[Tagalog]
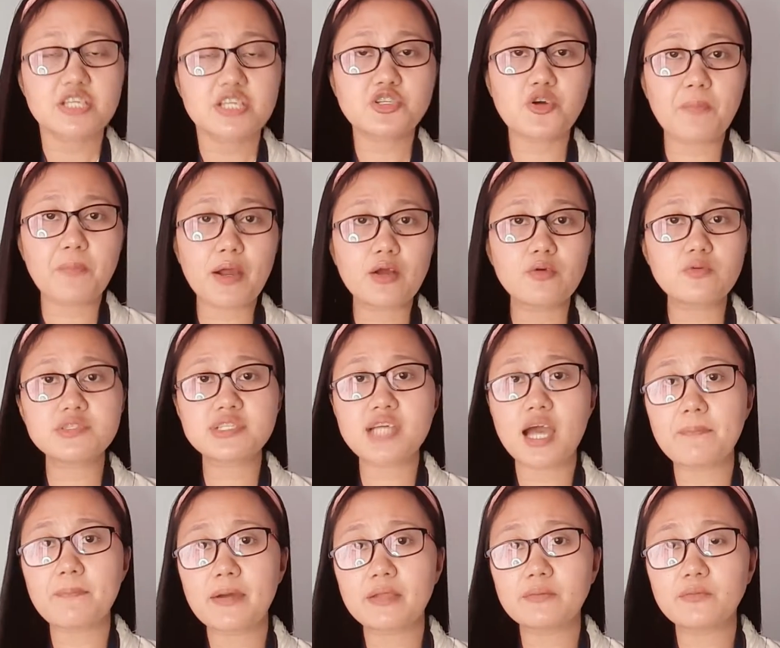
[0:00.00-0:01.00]
So
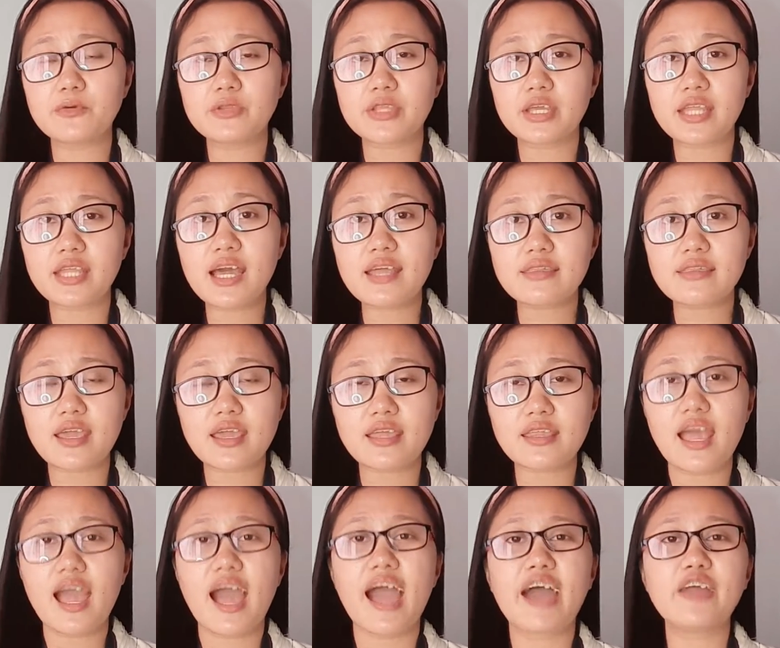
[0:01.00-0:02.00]
pag-usapan muna
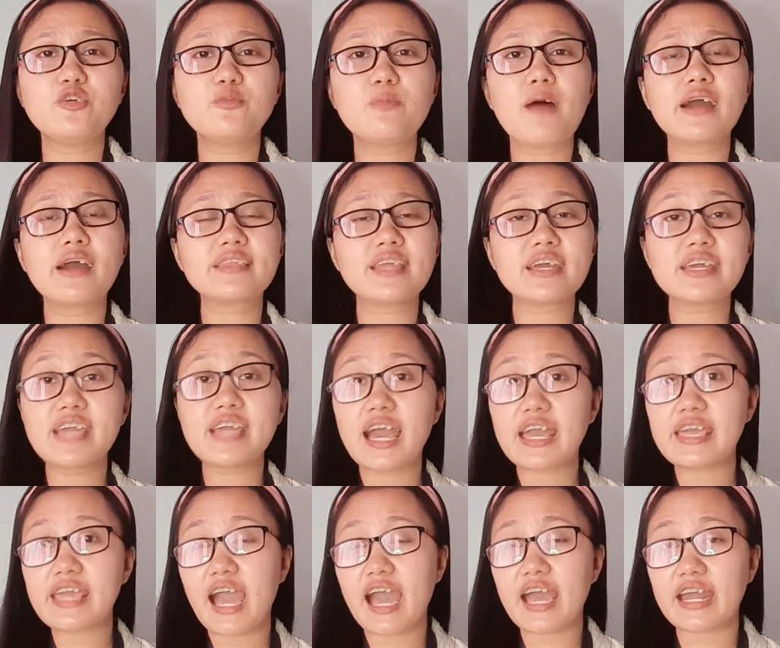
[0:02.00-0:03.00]
natin ano ba ang
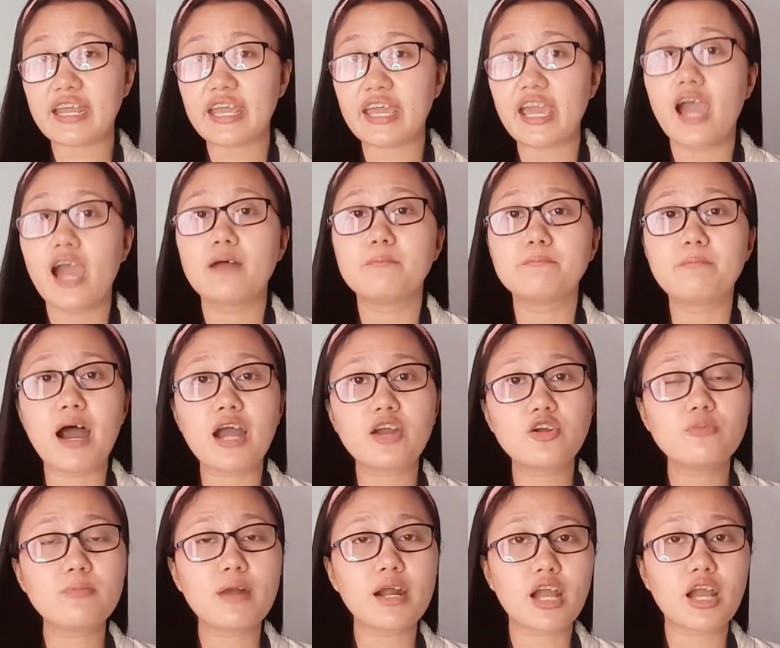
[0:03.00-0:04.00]
nangyayari
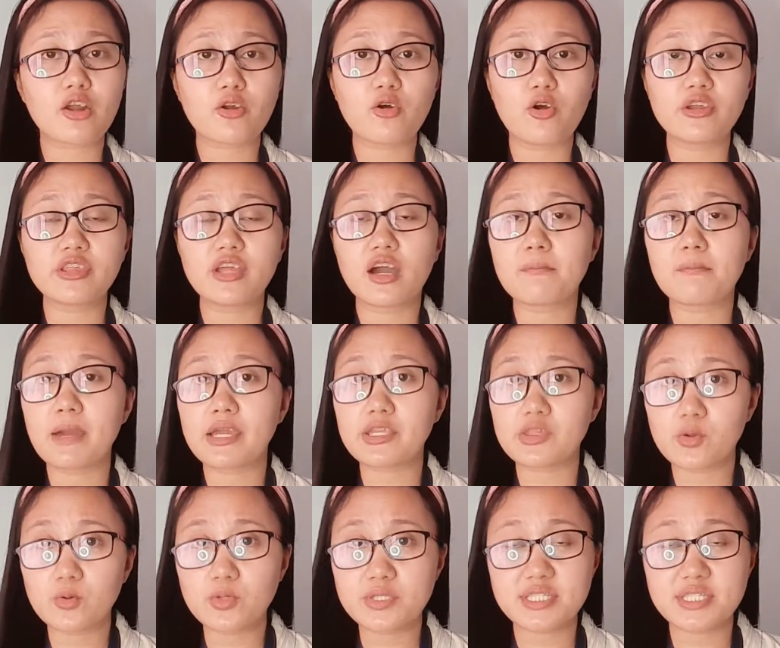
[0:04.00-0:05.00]
bago magkaroon ng
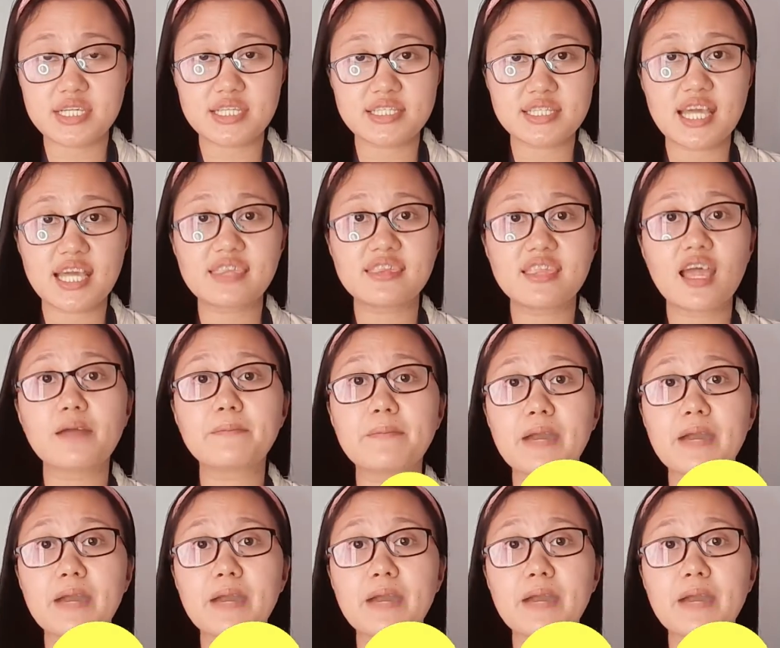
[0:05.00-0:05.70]
mitosis at ng